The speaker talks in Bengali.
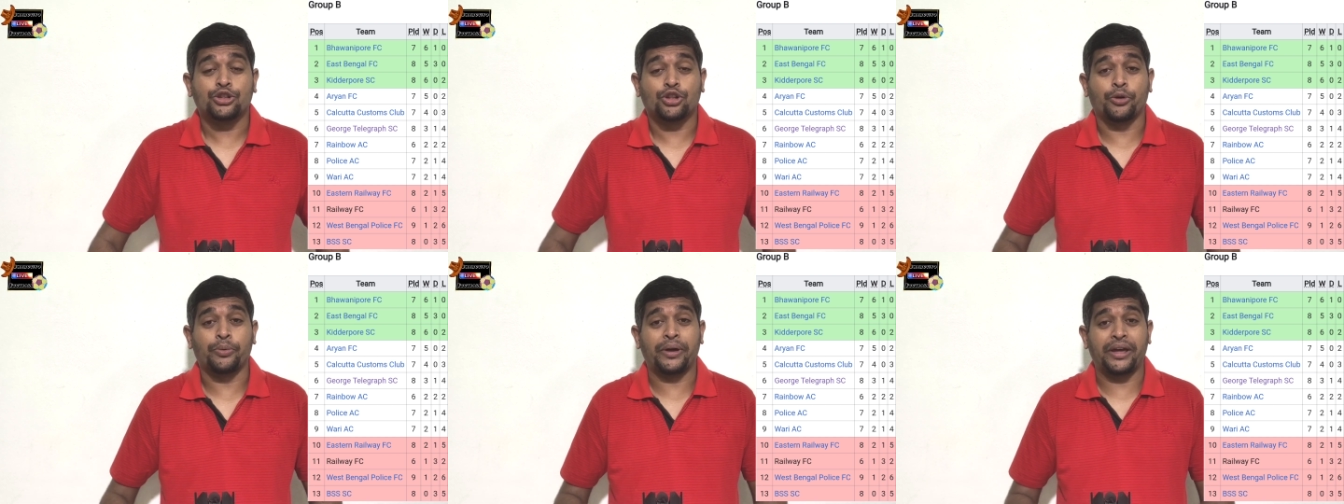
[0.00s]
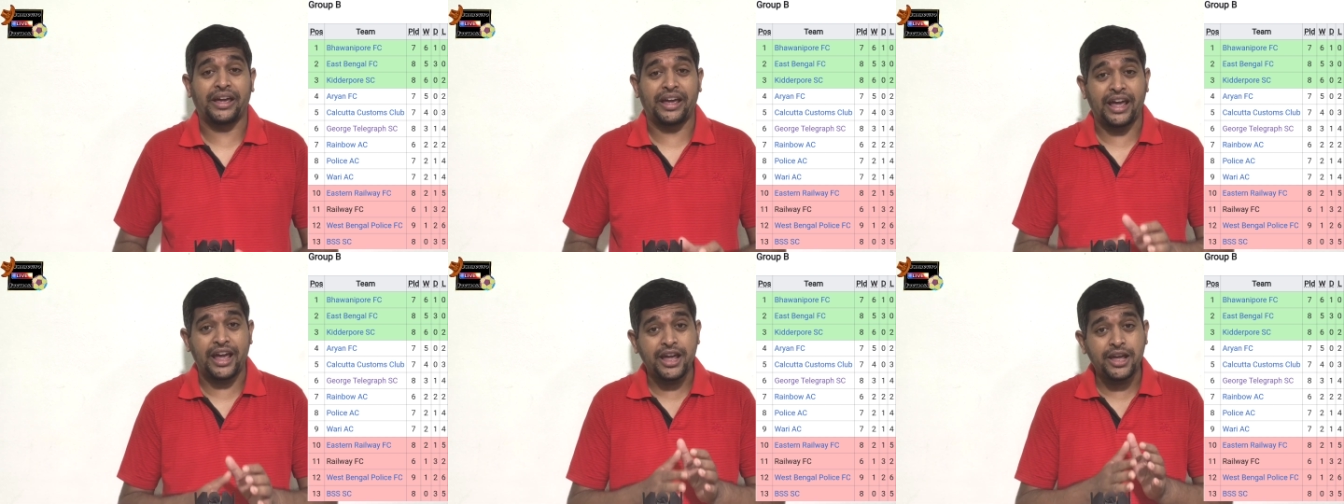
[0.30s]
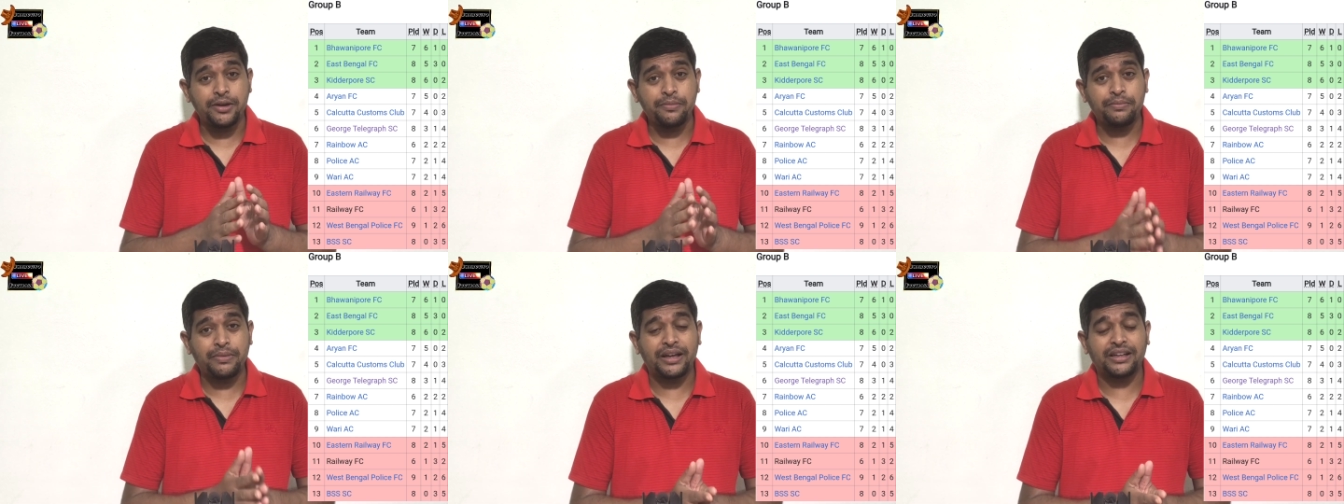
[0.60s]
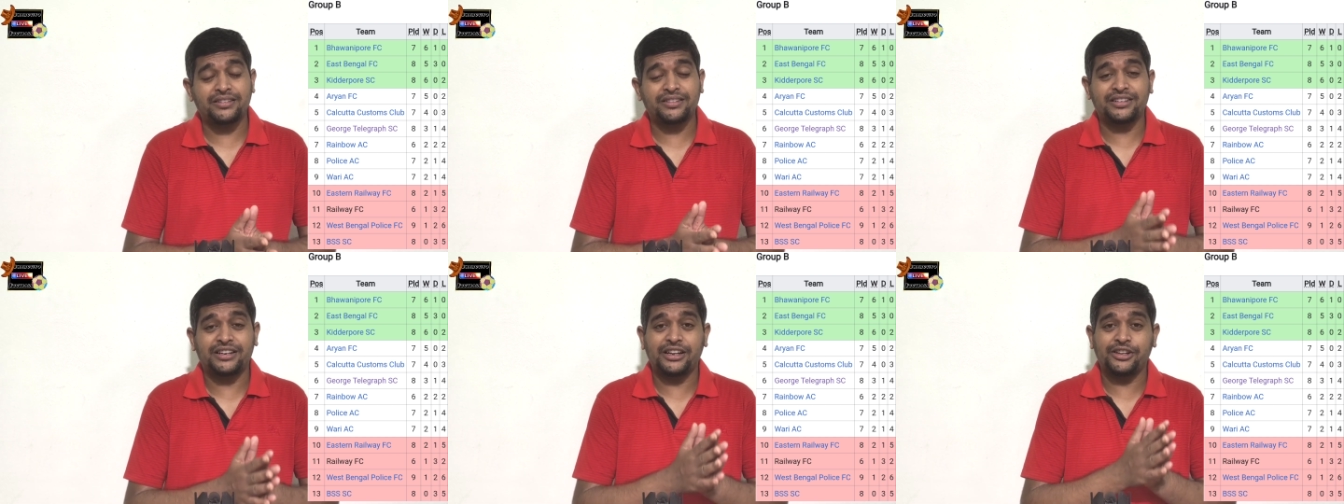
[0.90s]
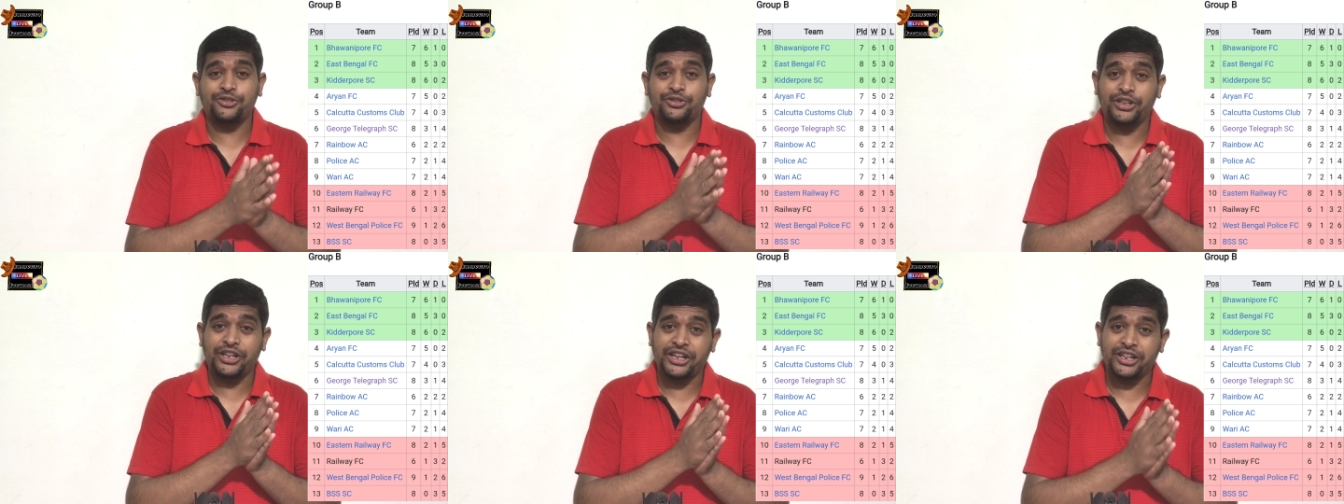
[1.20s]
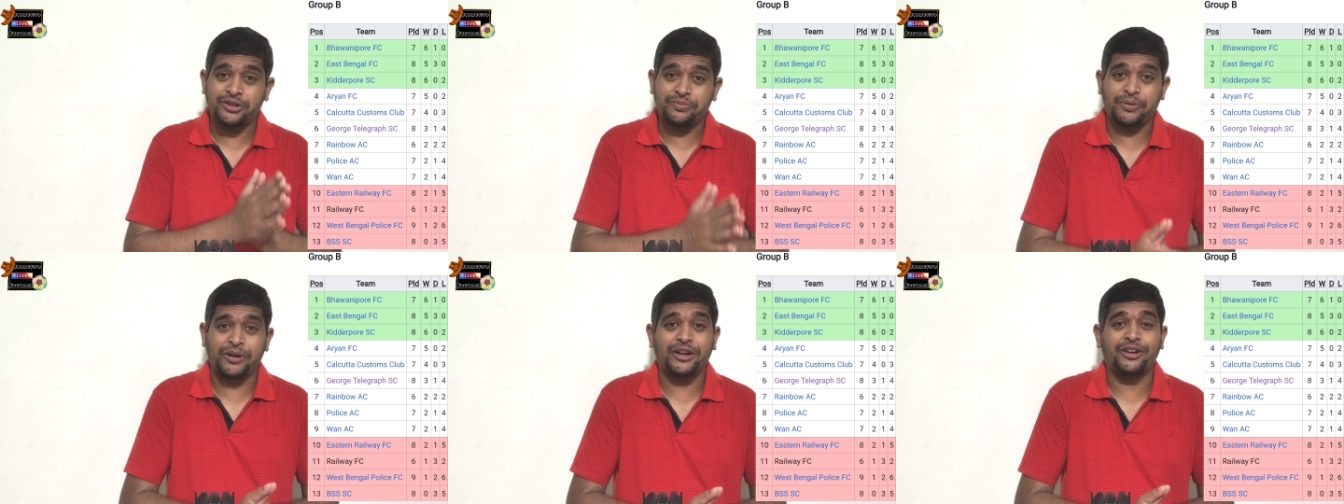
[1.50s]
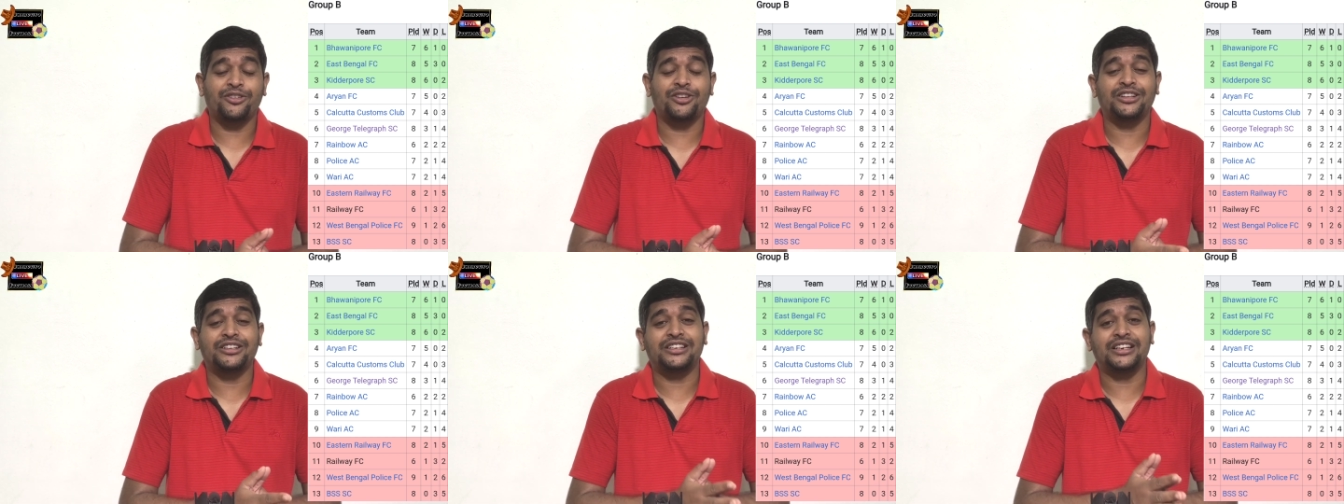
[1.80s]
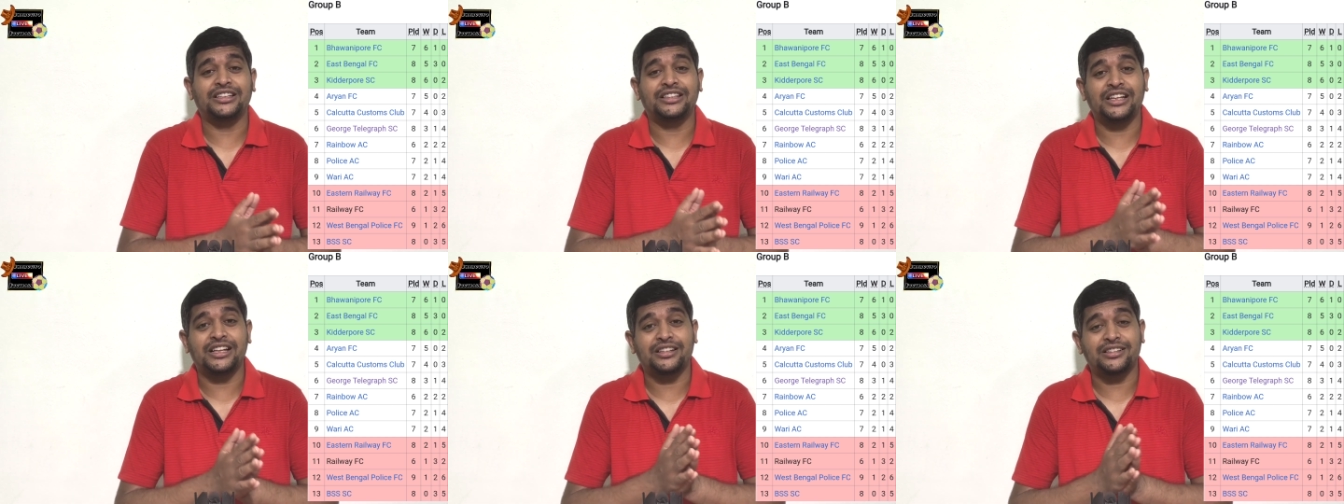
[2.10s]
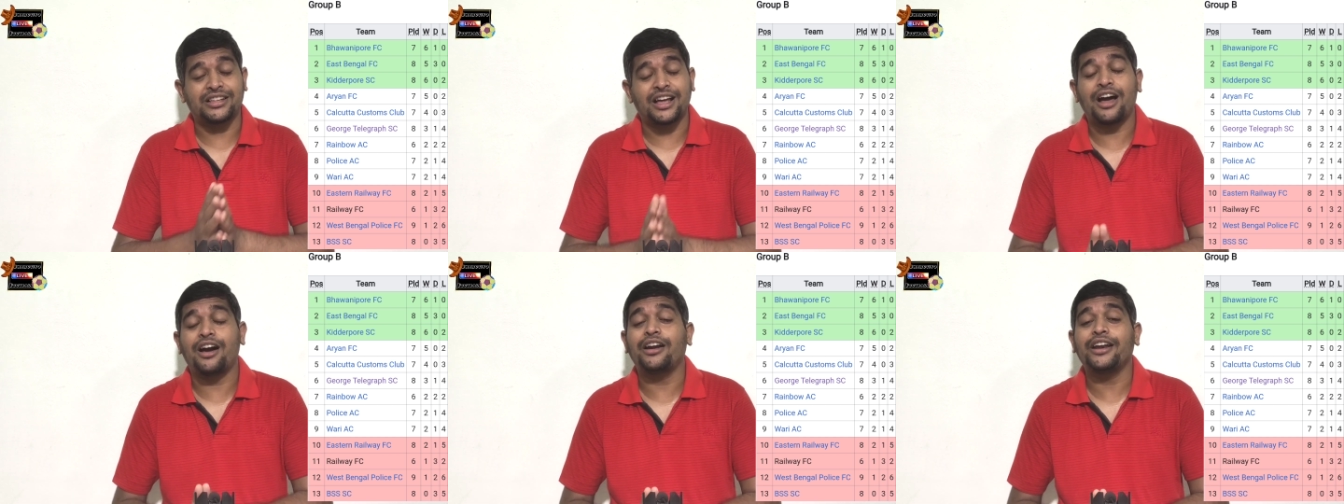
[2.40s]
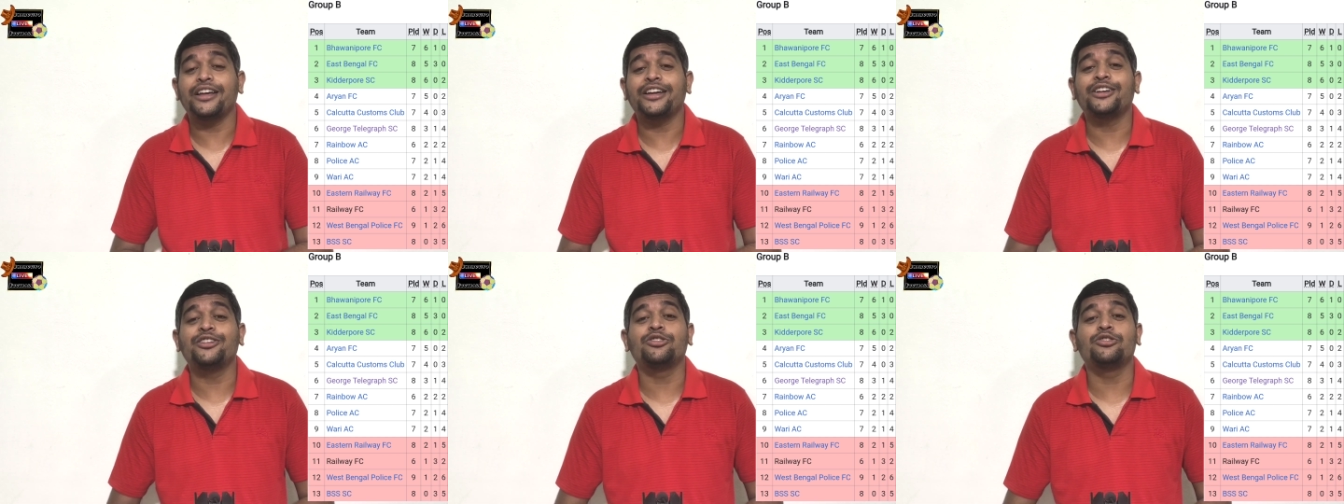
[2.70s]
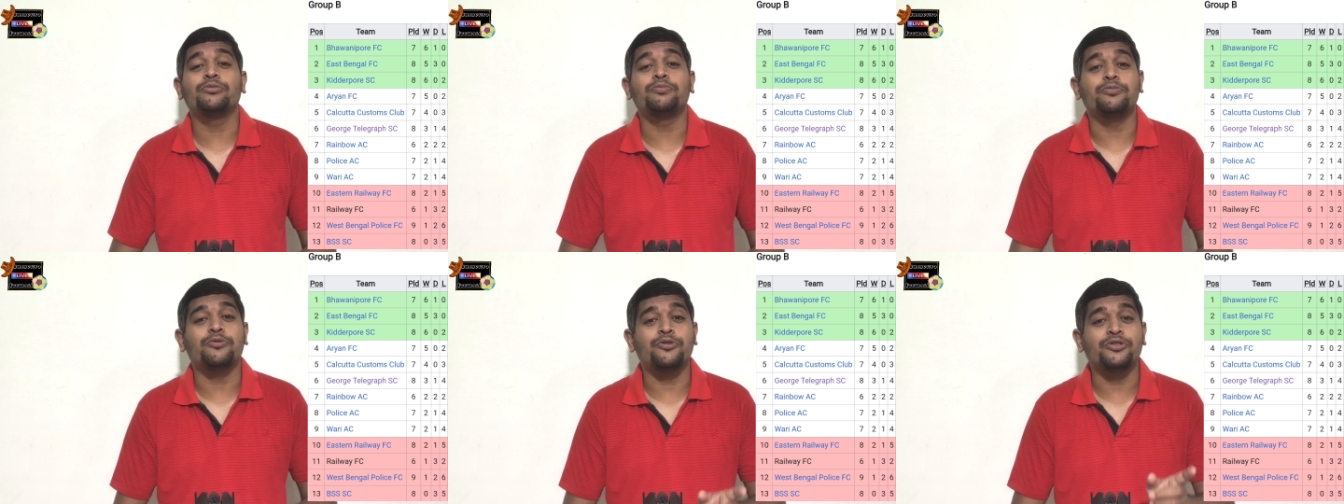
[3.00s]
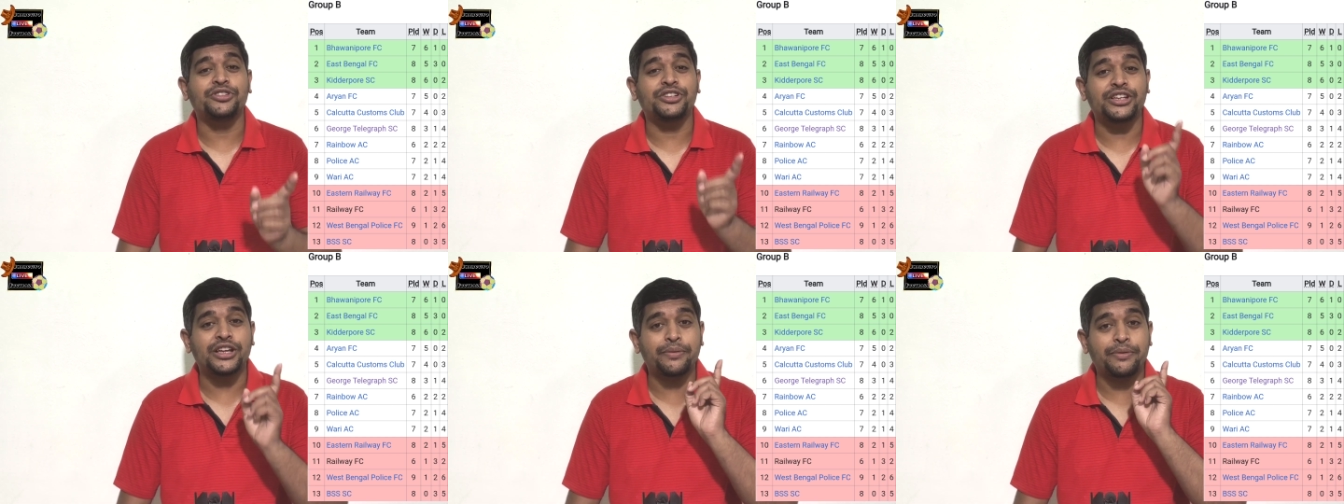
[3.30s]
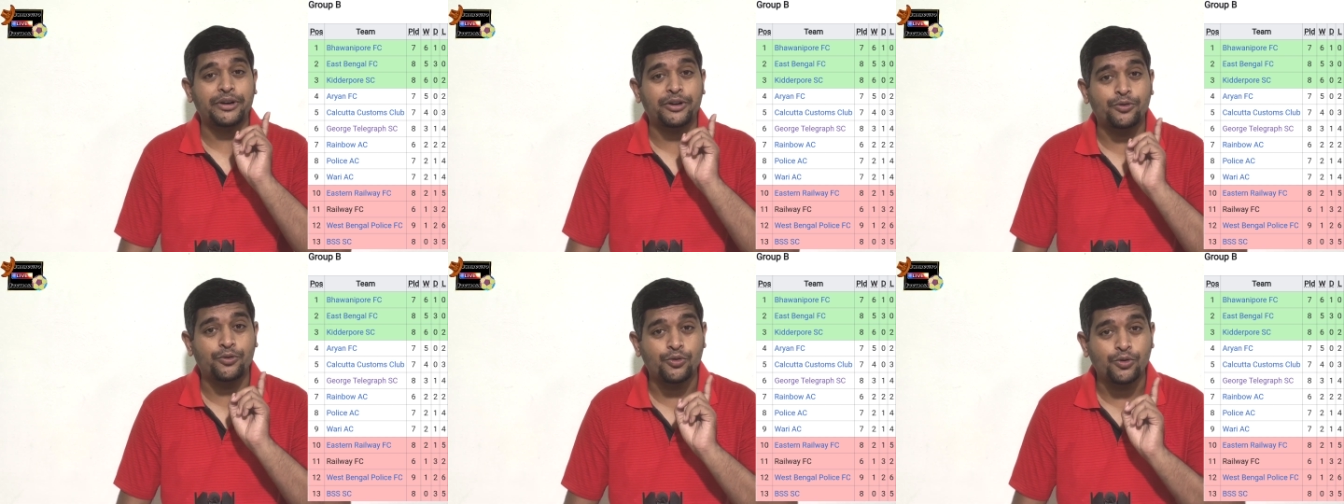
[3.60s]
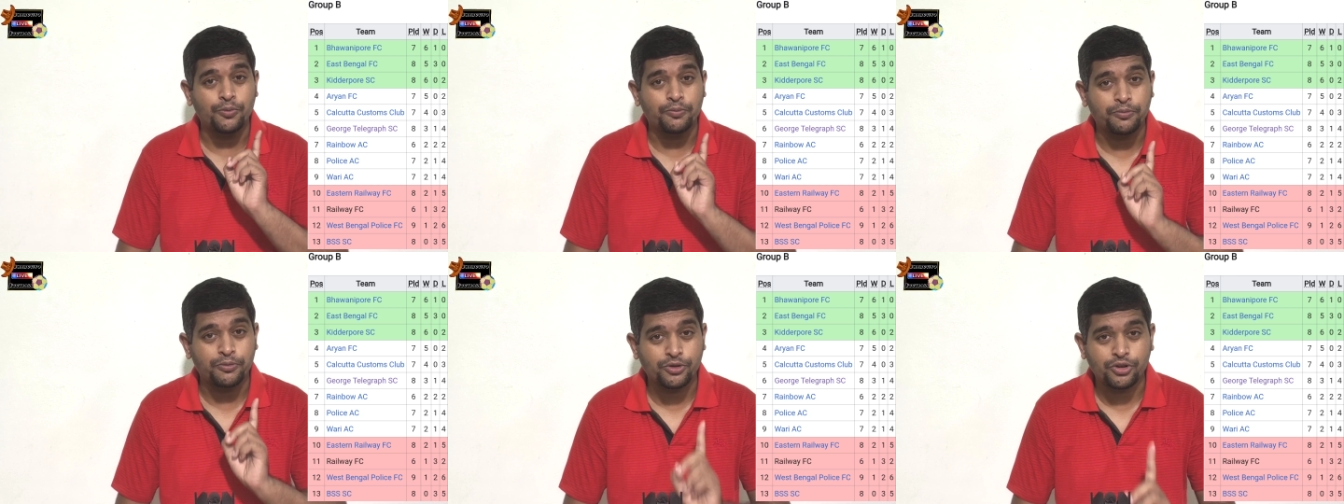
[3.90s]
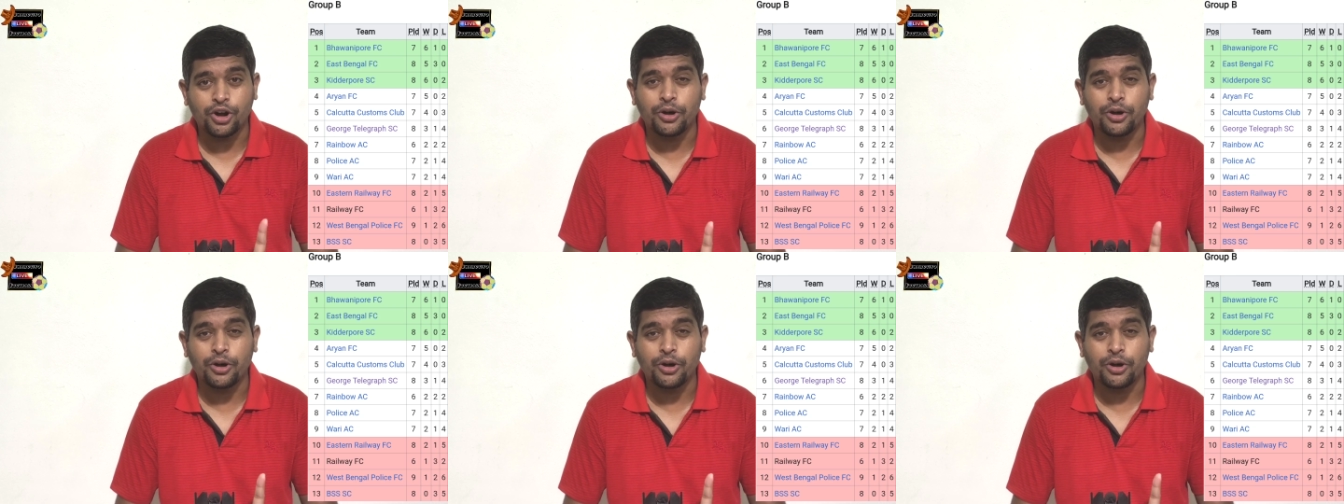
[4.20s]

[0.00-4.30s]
তবে এই ম্যাচটা যদি ইস্টবেঙ্গল জেতে তাহলে কিন্তু পৌঁছে যাবে গ্রুপ